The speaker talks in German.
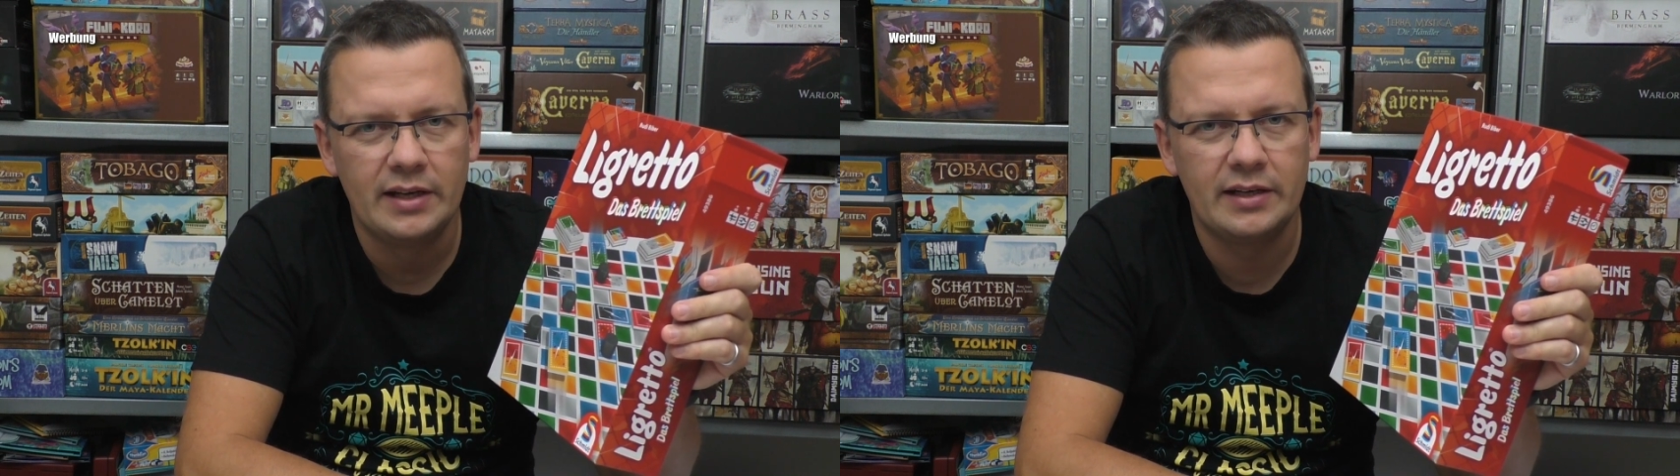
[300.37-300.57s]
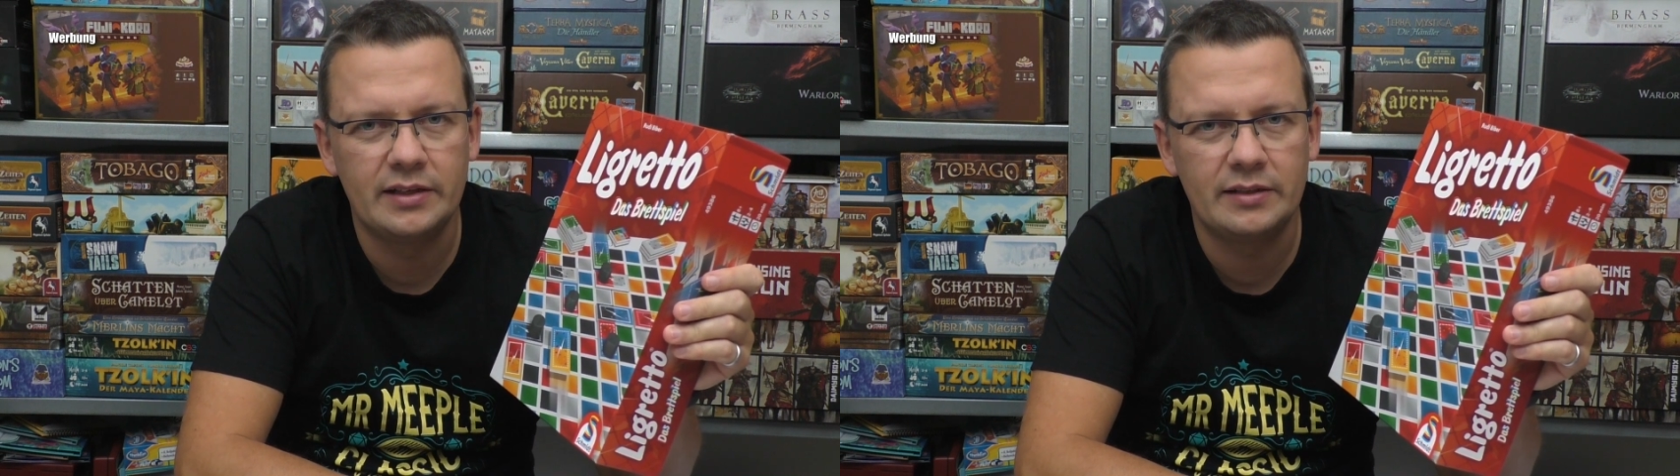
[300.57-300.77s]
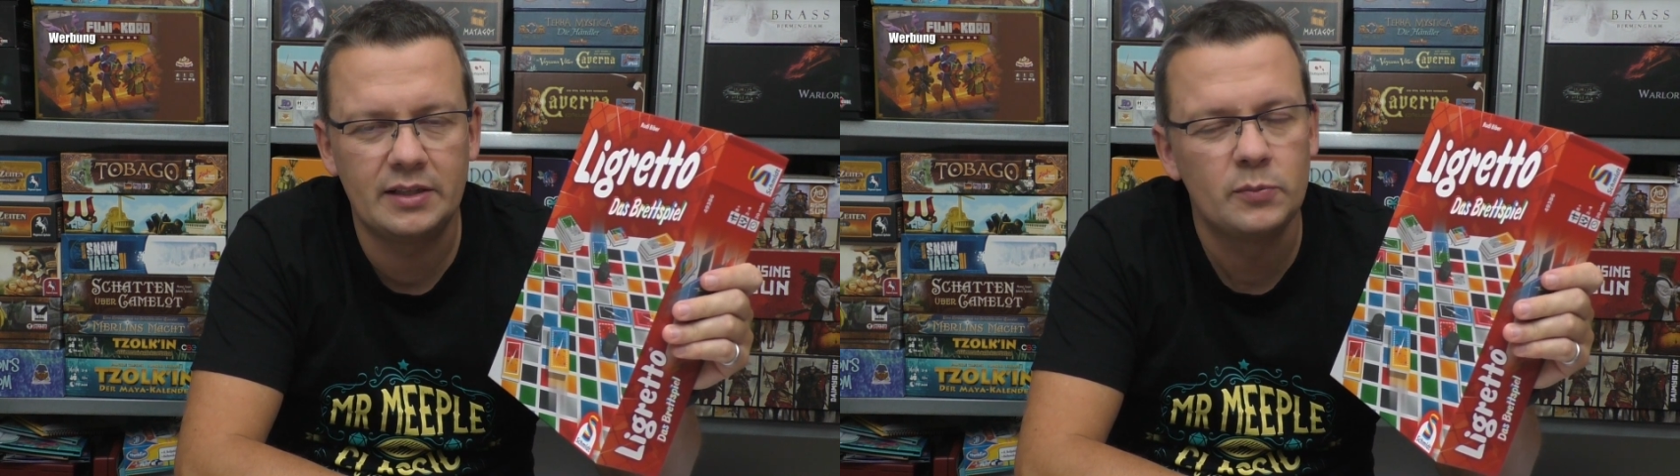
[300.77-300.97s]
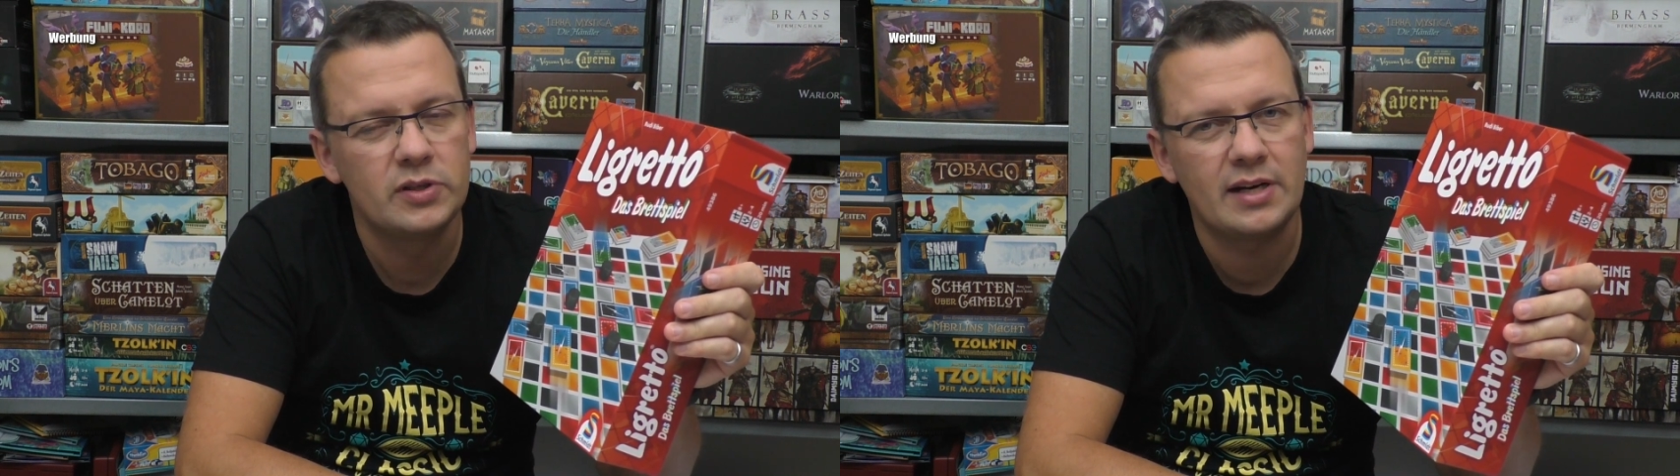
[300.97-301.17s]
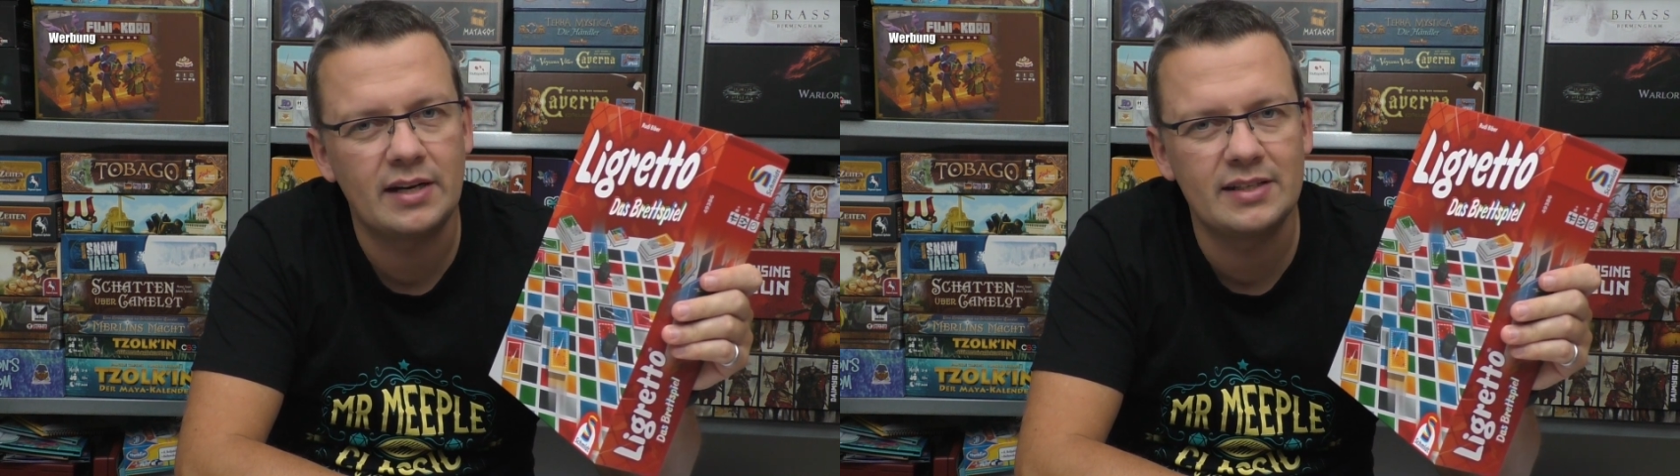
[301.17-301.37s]
Äh, ich
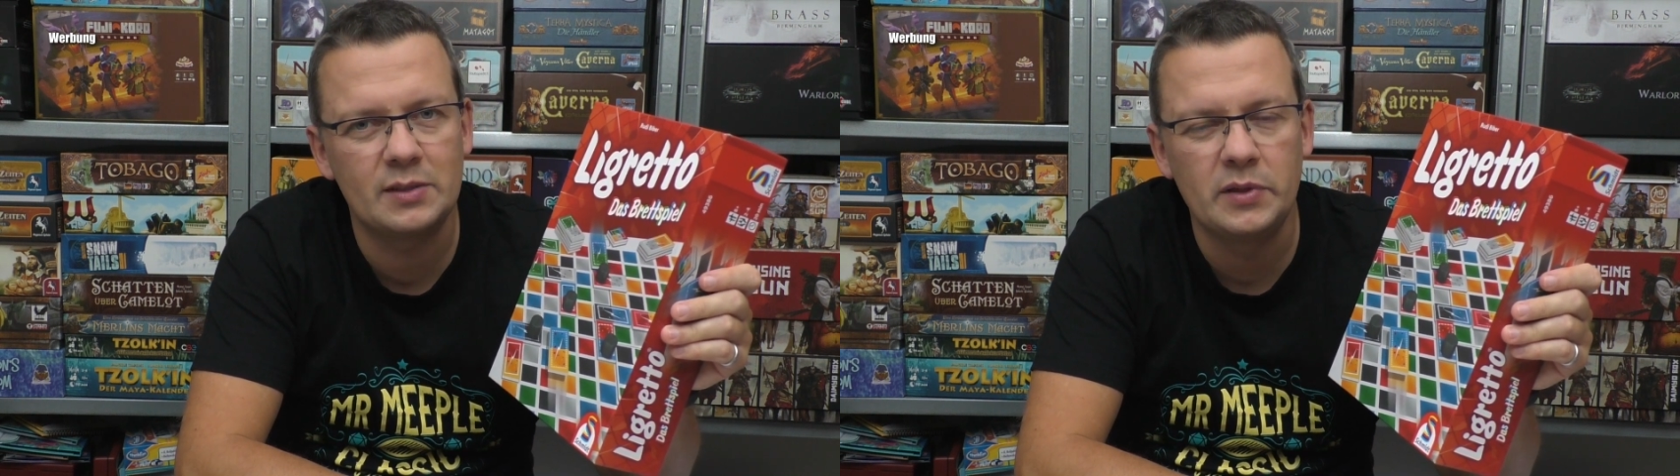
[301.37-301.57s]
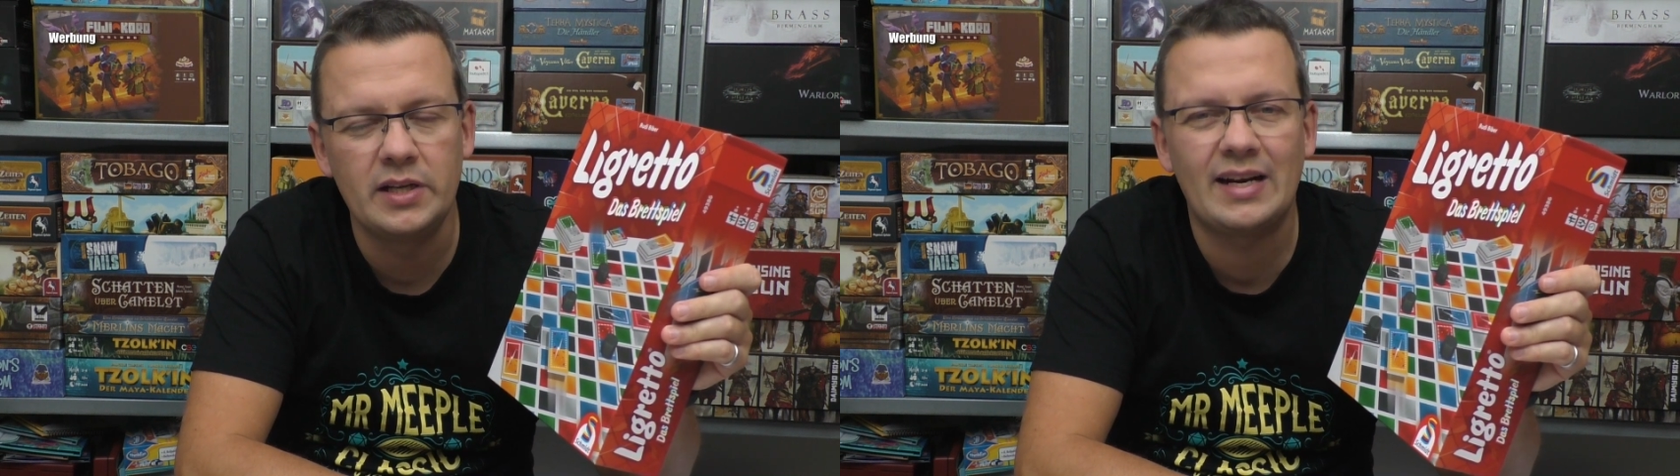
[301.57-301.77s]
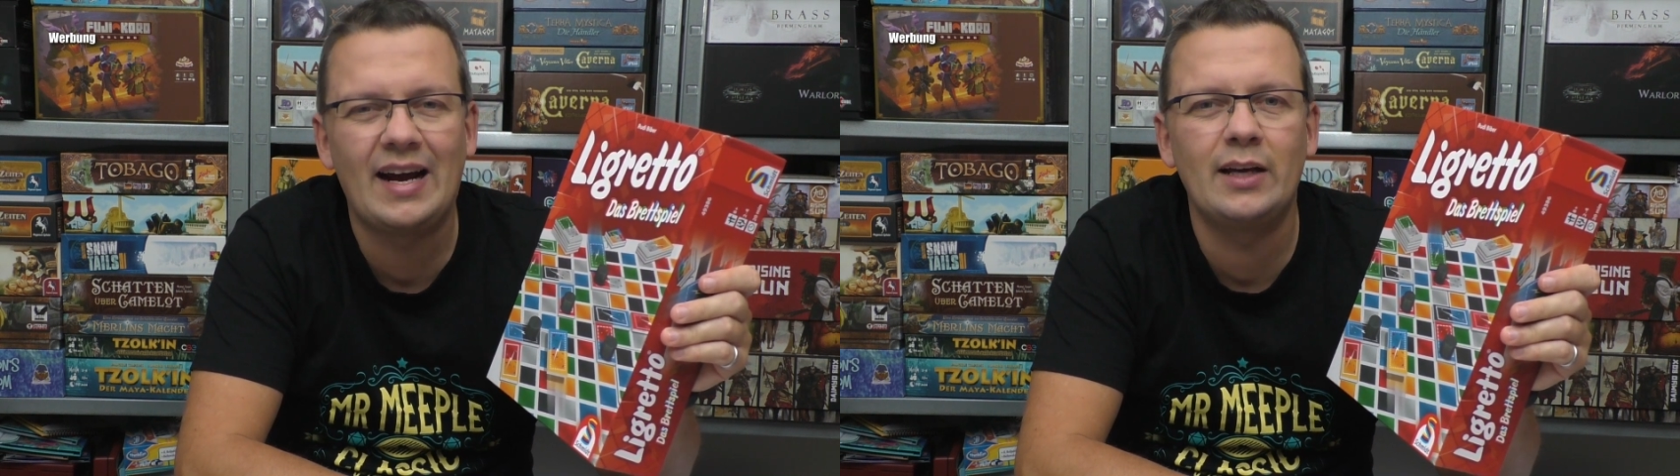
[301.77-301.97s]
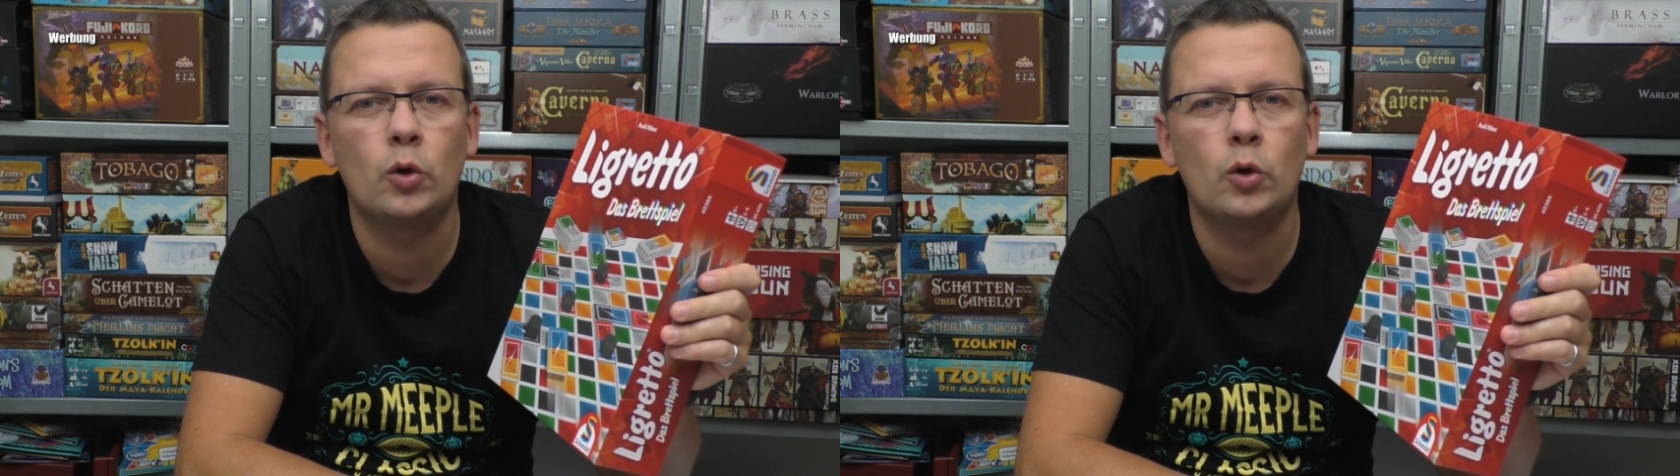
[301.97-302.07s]
muss sagen, ich bin ja kein